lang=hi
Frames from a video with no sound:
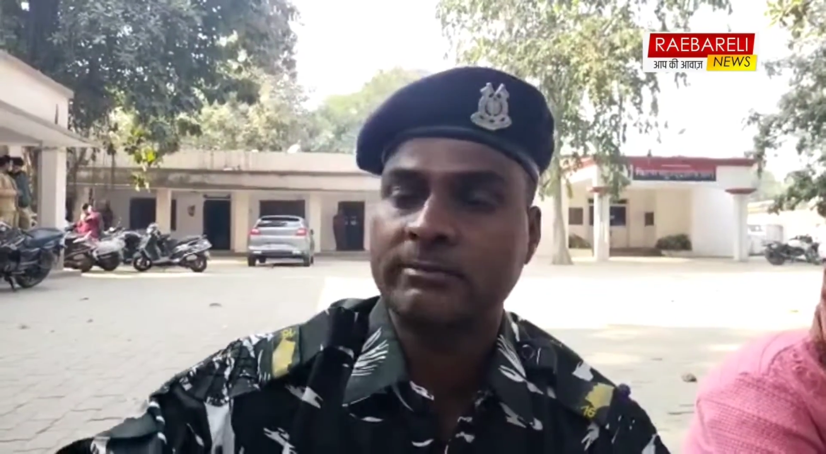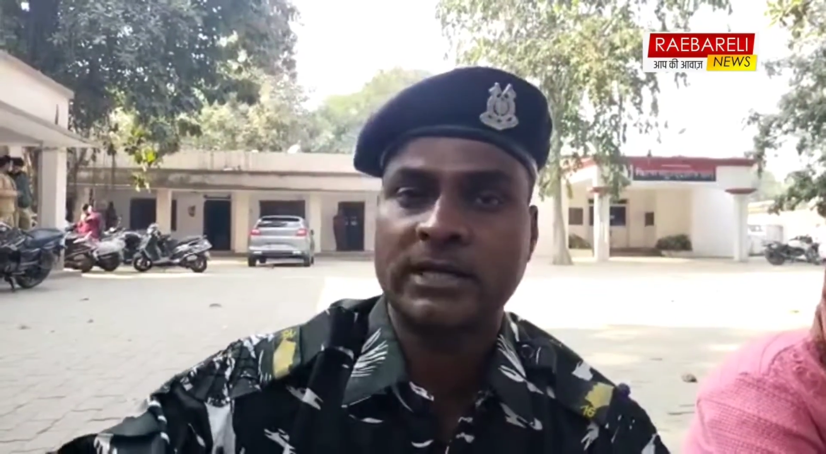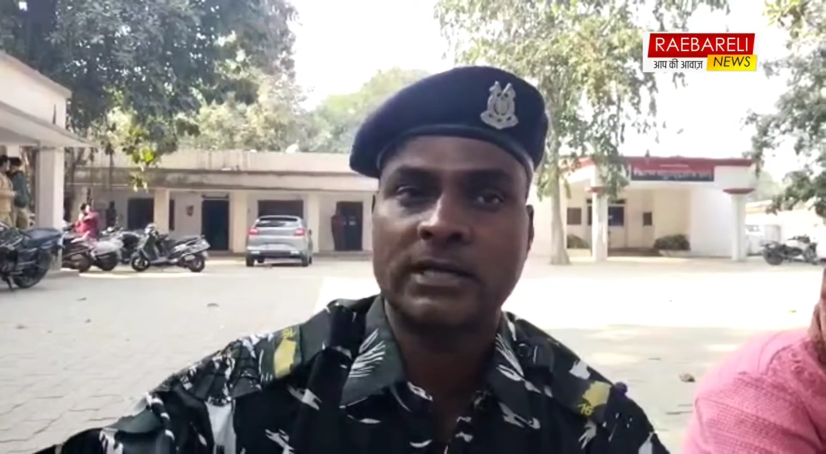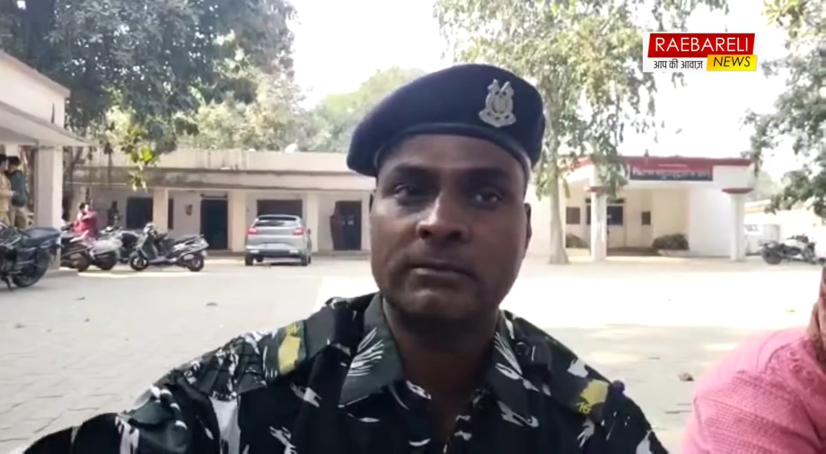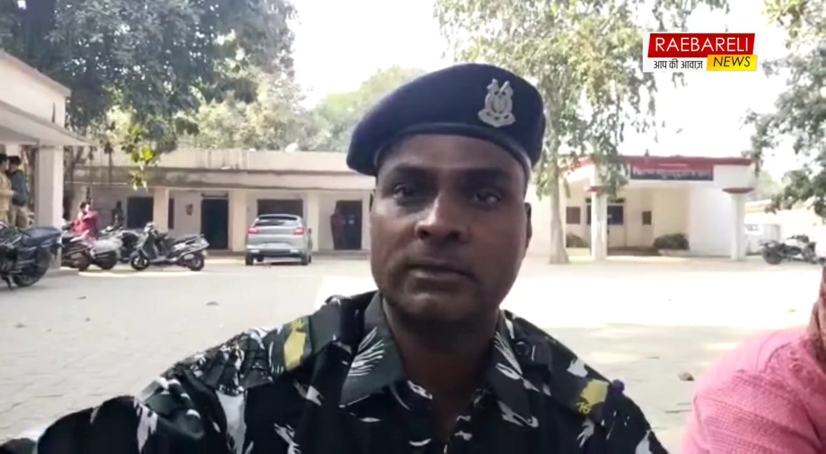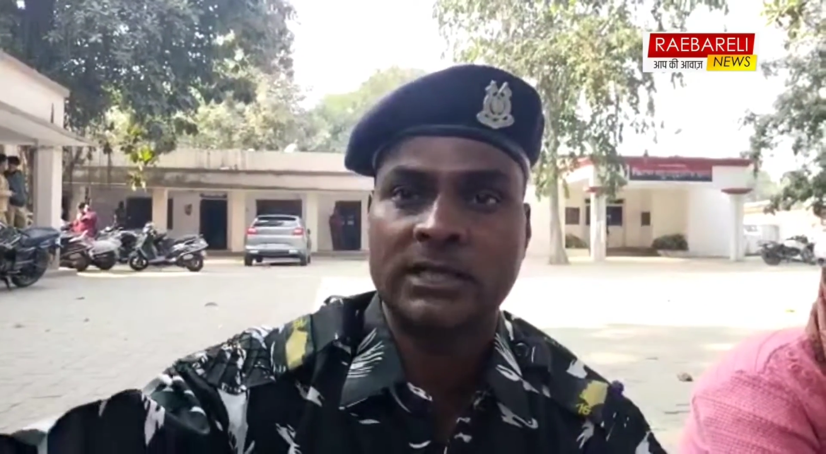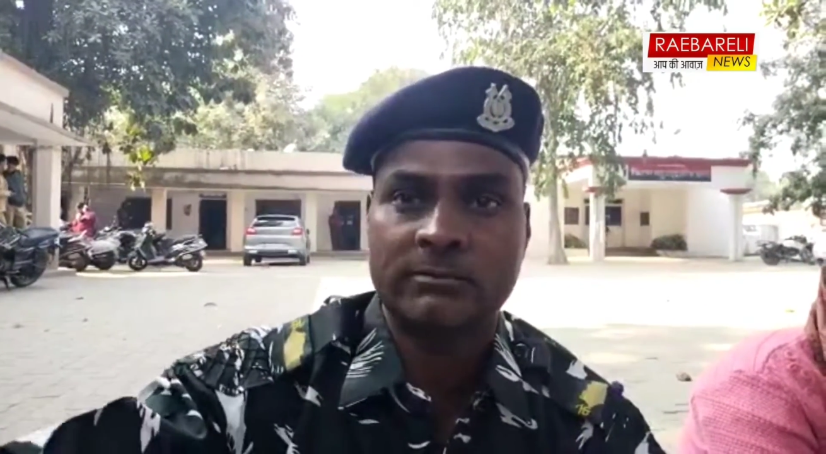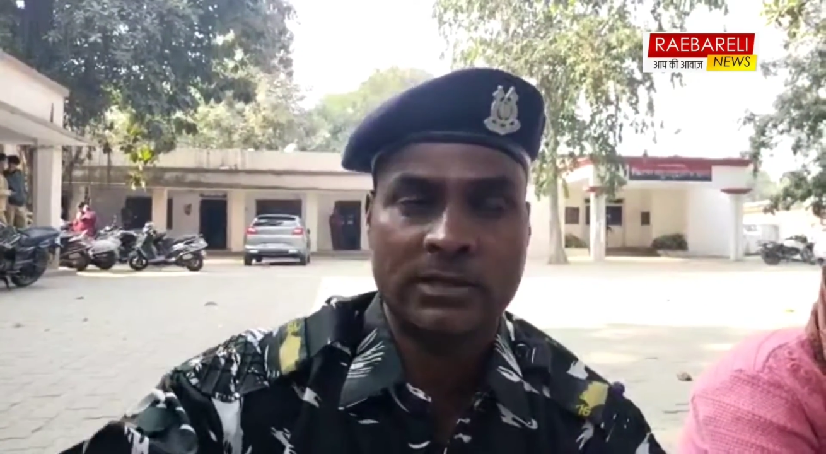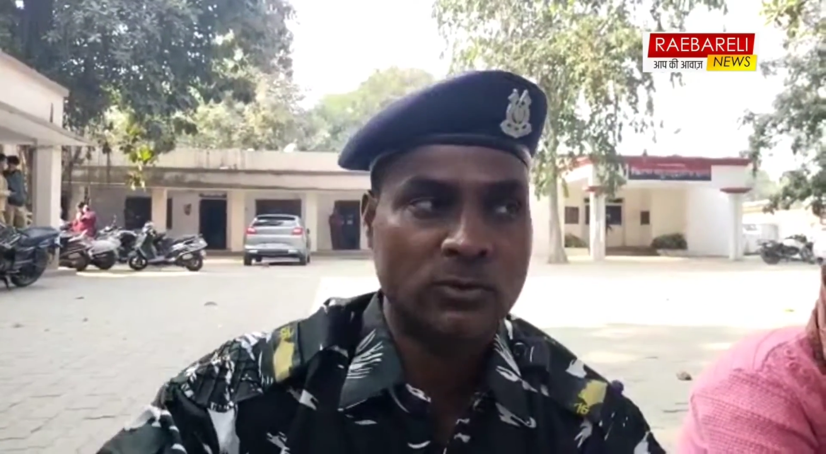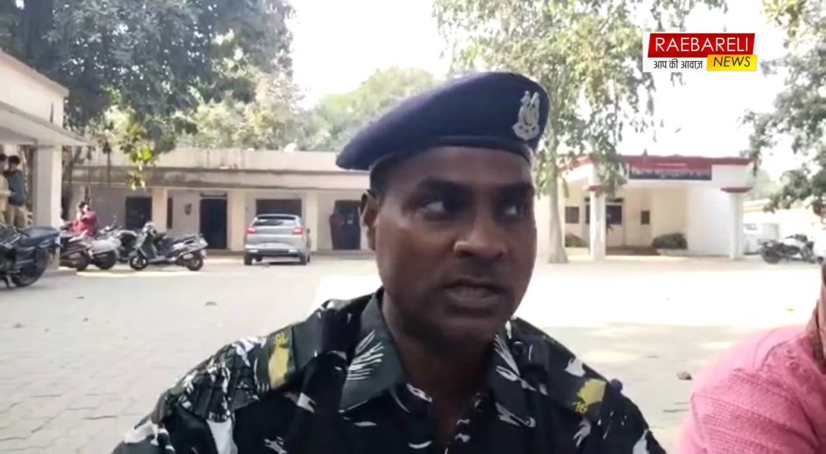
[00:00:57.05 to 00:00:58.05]
है अपना नाम
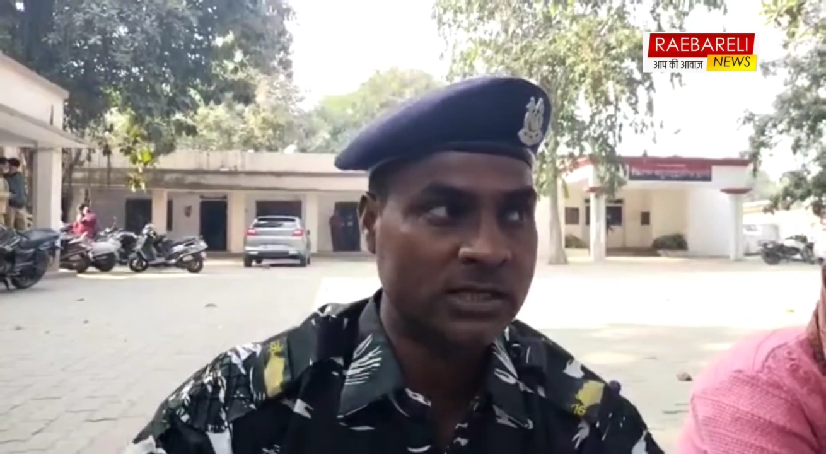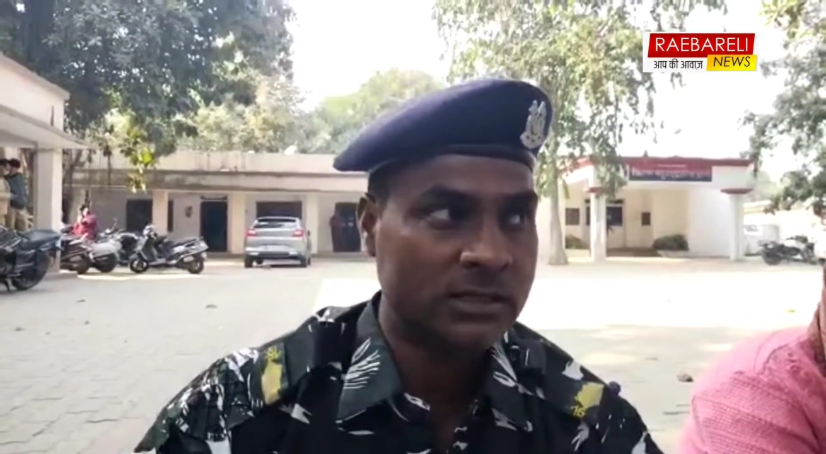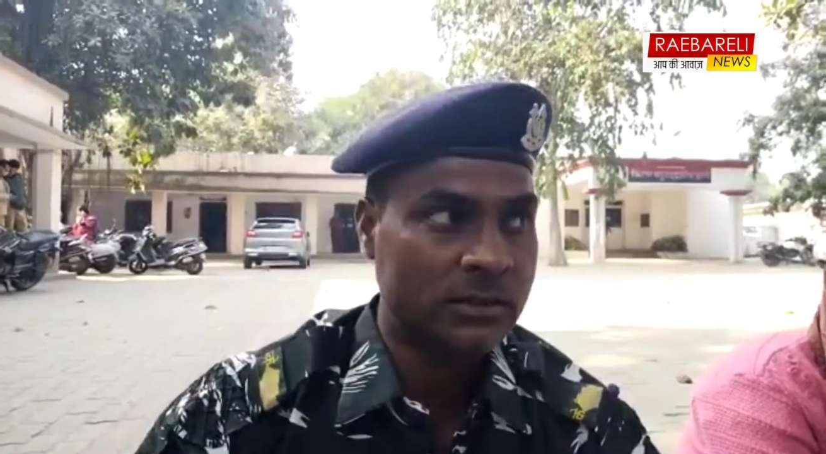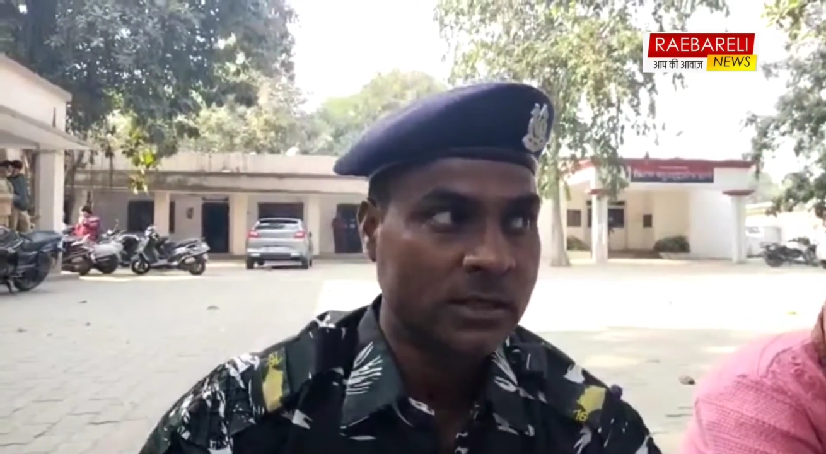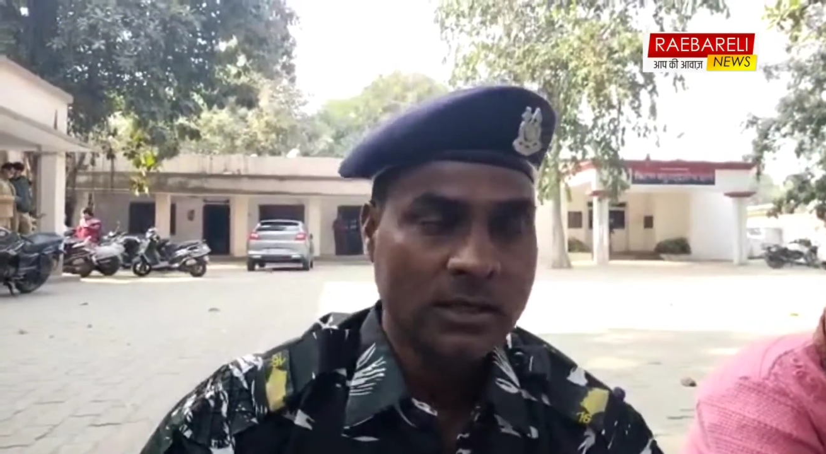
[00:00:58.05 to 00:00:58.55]
लेखपाल बुला के